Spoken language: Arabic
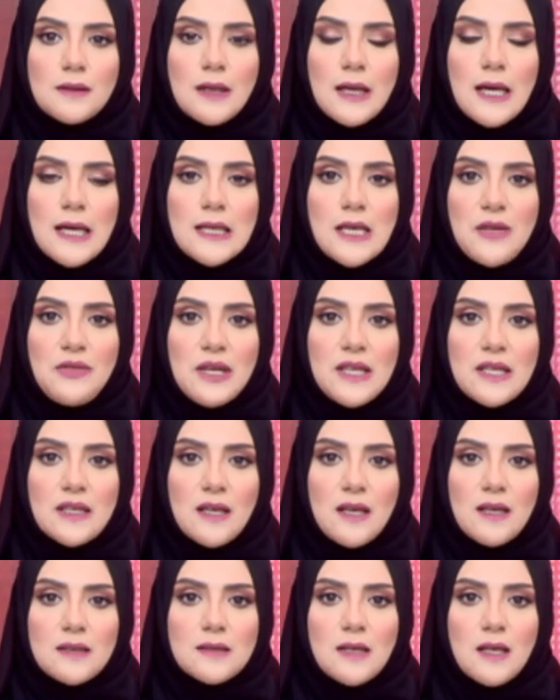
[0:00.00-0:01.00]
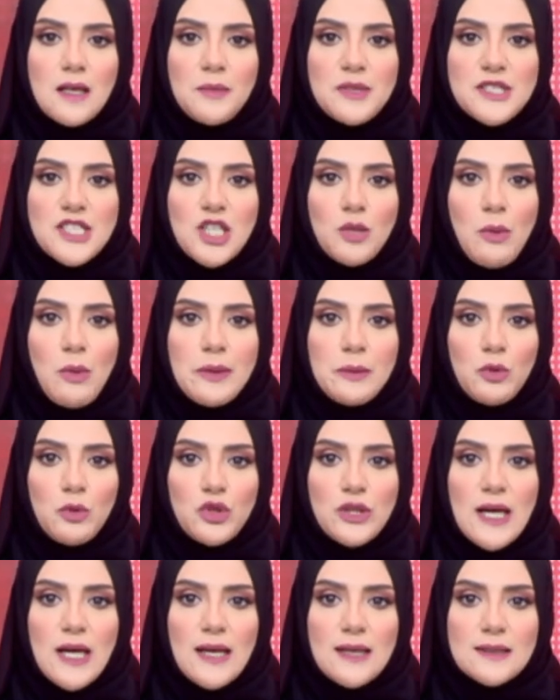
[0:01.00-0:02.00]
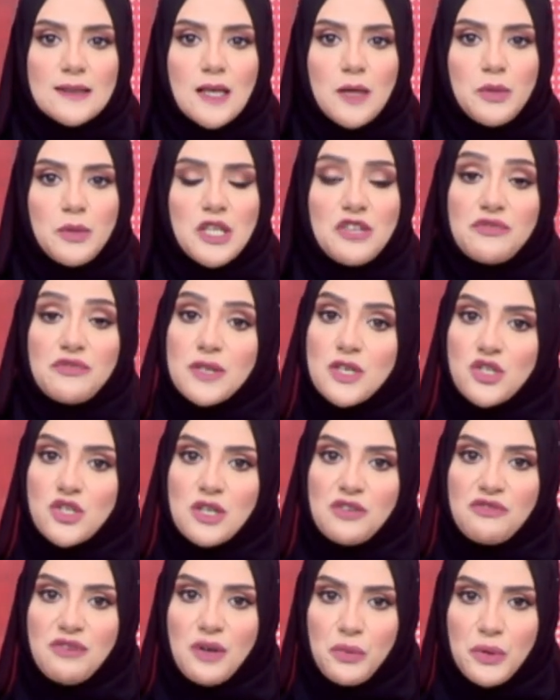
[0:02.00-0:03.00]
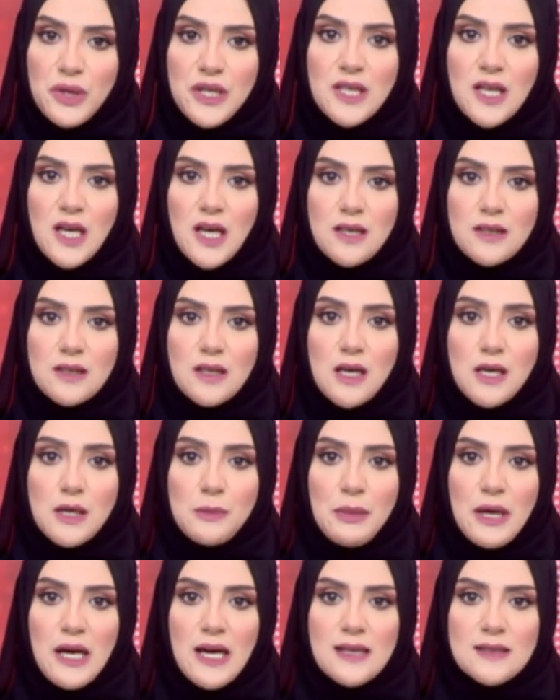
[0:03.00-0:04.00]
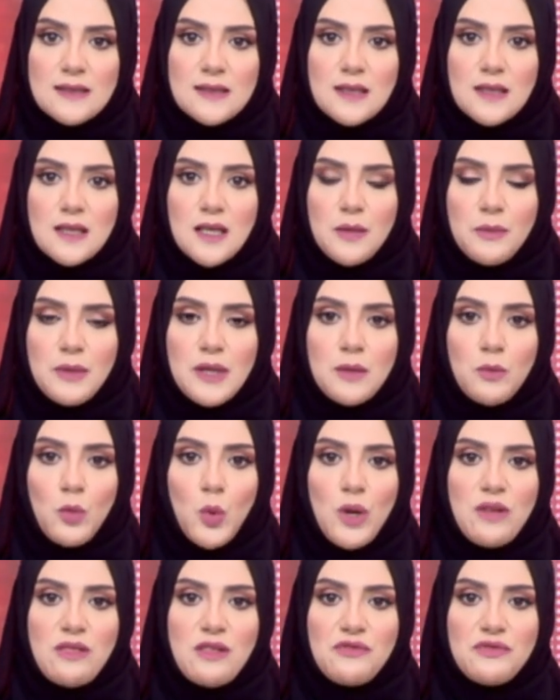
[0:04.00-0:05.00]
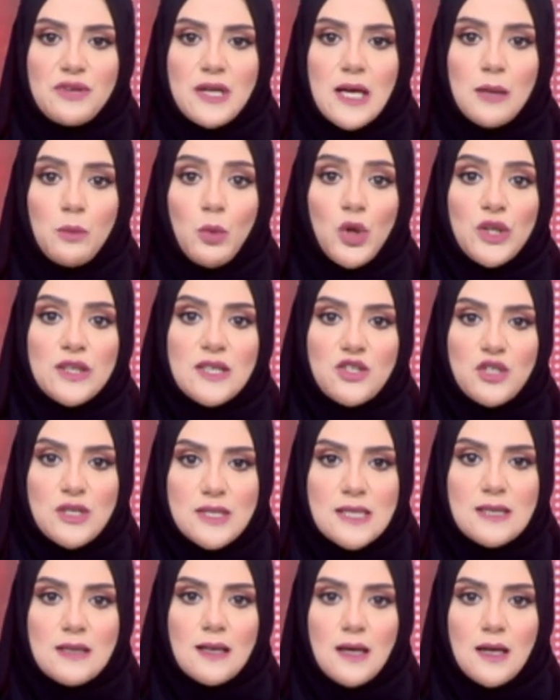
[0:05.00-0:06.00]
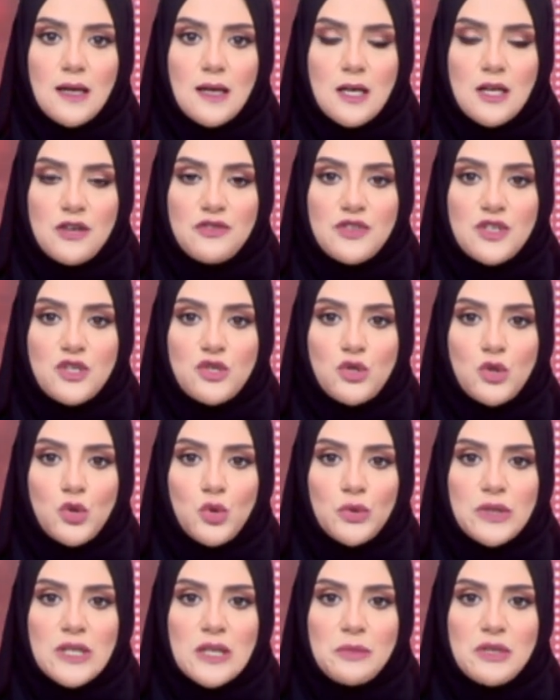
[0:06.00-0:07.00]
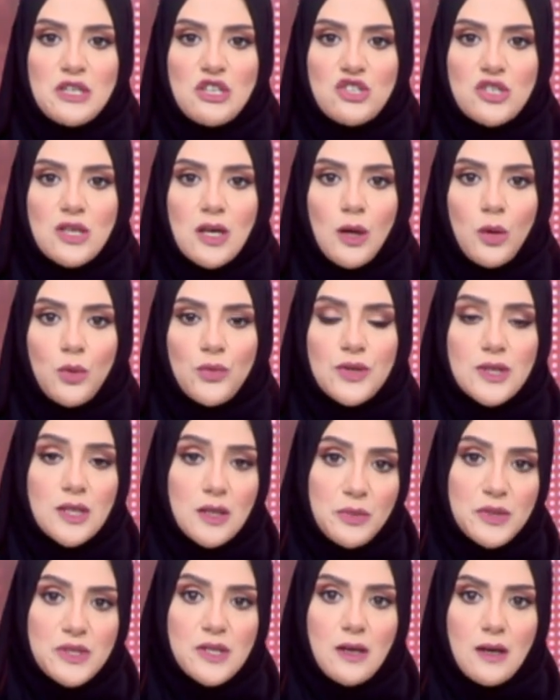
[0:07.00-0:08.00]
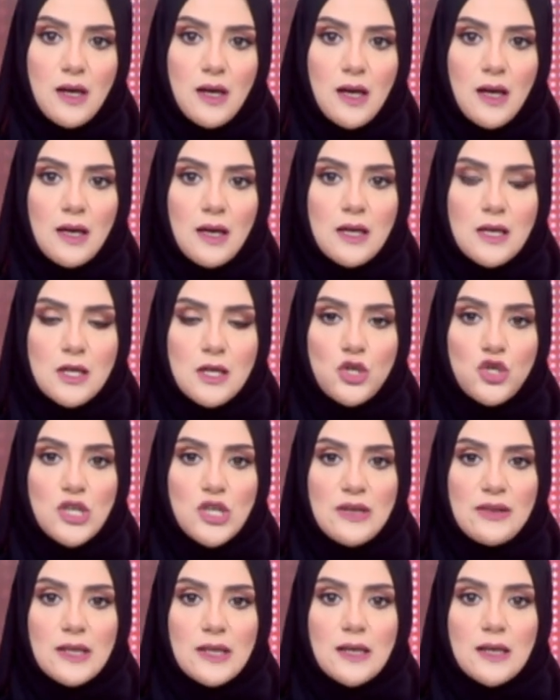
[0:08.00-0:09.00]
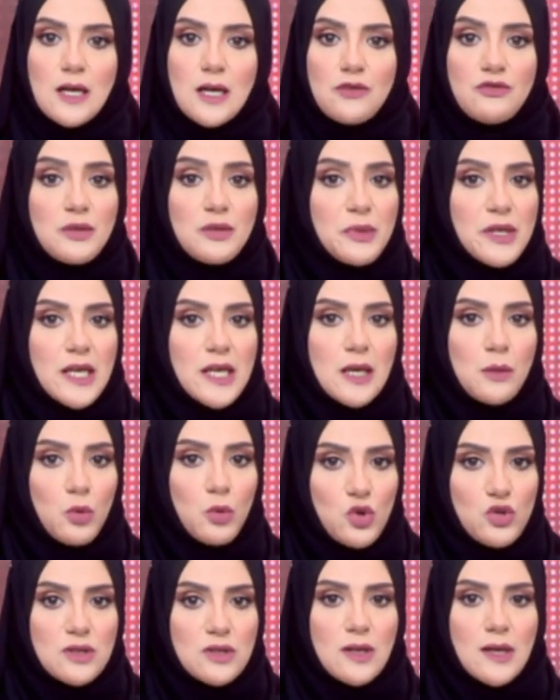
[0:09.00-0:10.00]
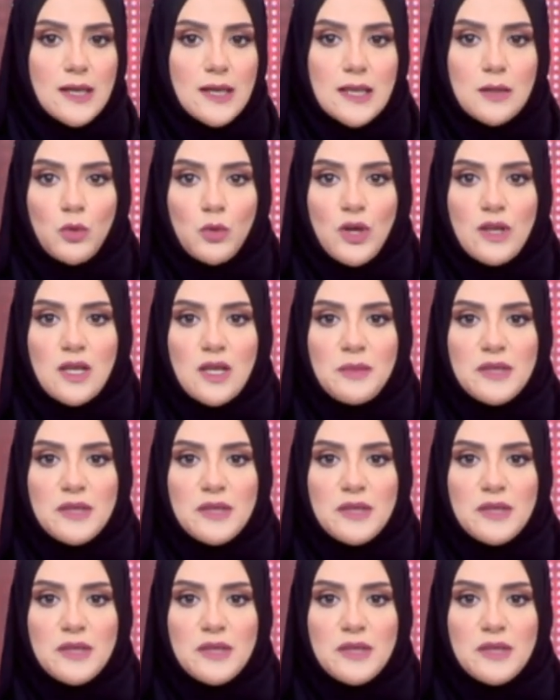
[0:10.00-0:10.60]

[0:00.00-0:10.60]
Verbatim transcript: إلى ذلك طالبت الأمم المتحدة بالإفراج الفوري عن أربعة من موظفيها المحتجزين في سجون الميليشيا الحوثية بصنعاء جاء ذلك في بيان مشترك لمنظمة